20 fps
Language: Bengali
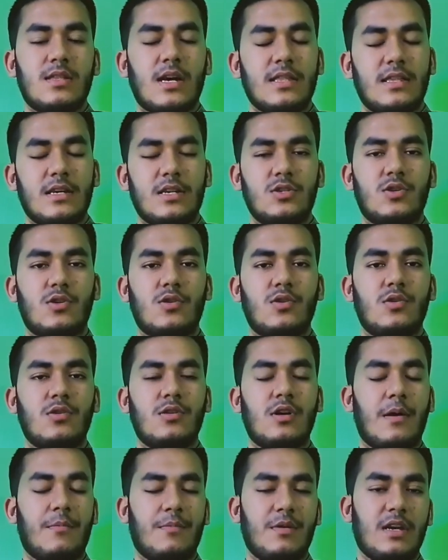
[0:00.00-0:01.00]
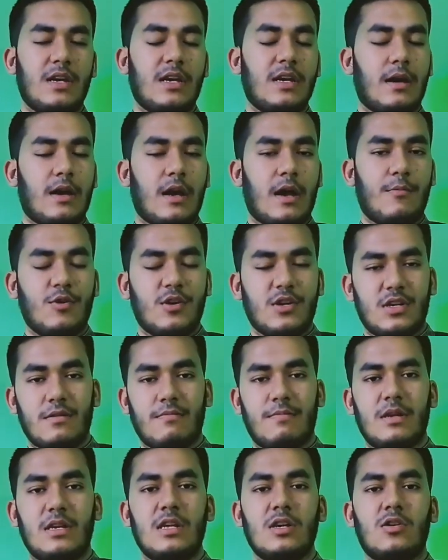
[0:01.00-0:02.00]
তাদের জন্য আমি এমন একটি
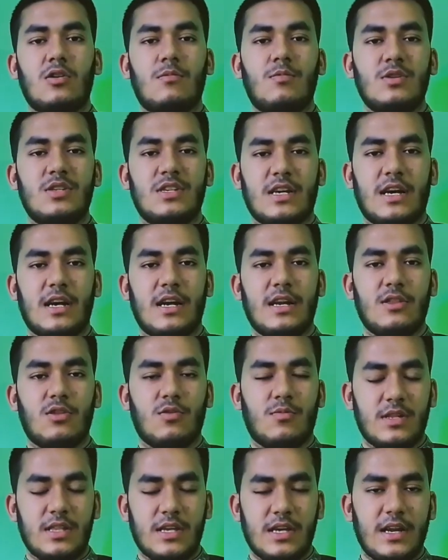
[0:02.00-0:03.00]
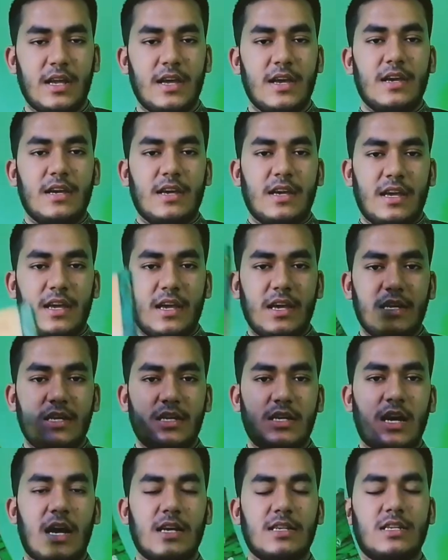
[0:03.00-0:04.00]
ভিডিও করব যেখানে তোমাদের এই
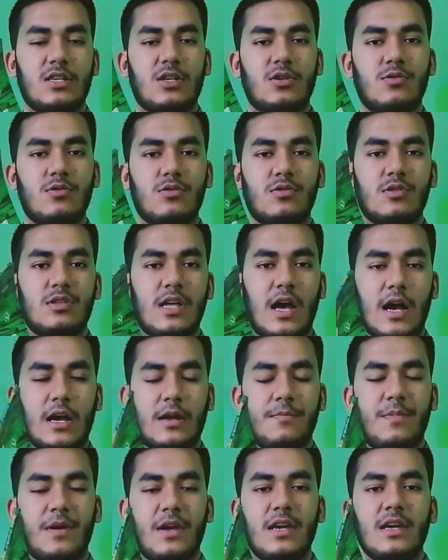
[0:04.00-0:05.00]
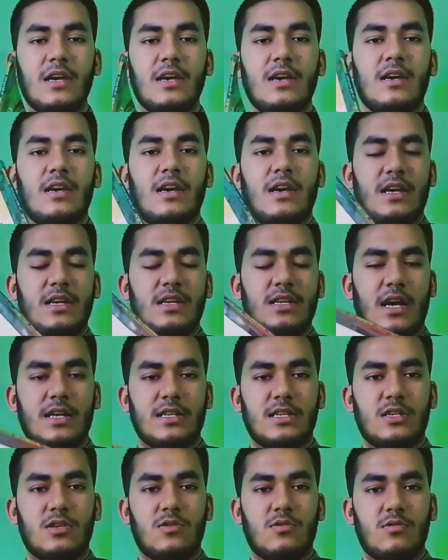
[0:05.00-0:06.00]
সাজেশন তো থাকবেই এই
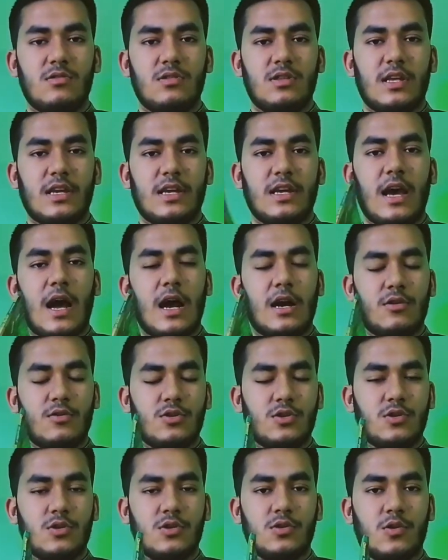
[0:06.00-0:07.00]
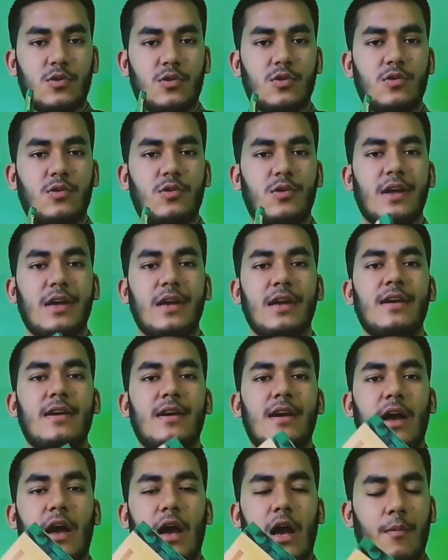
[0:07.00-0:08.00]
সাজেশন থেকে আরও ছোট করে
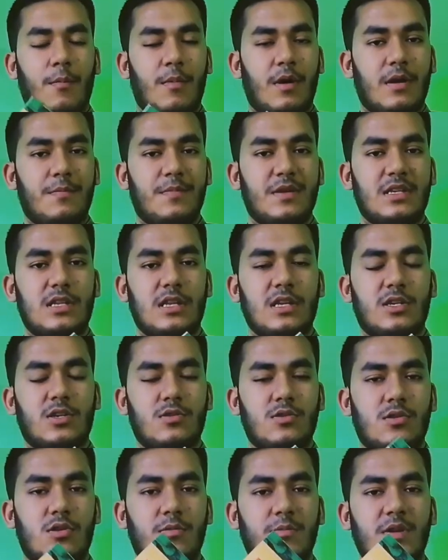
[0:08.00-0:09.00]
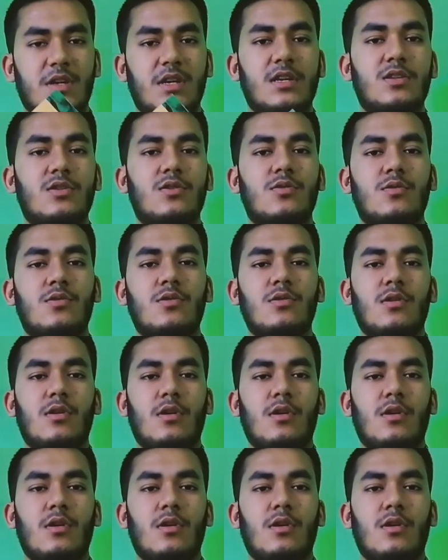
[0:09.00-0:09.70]
আমার বিশ্লেষণধর্মী কিছু